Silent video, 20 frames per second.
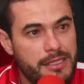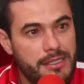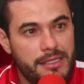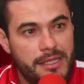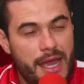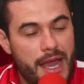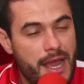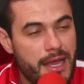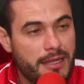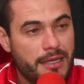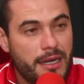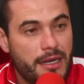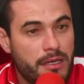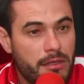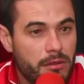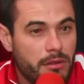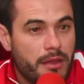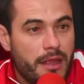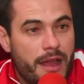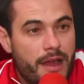etc.
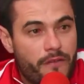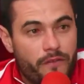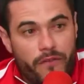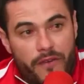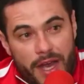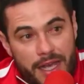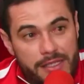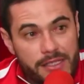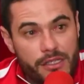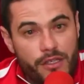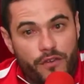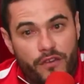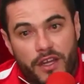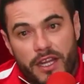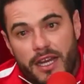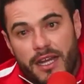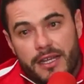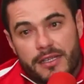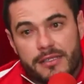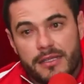Aquilo lá faz a
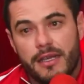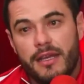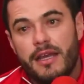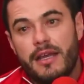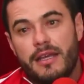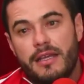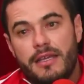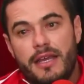diferença.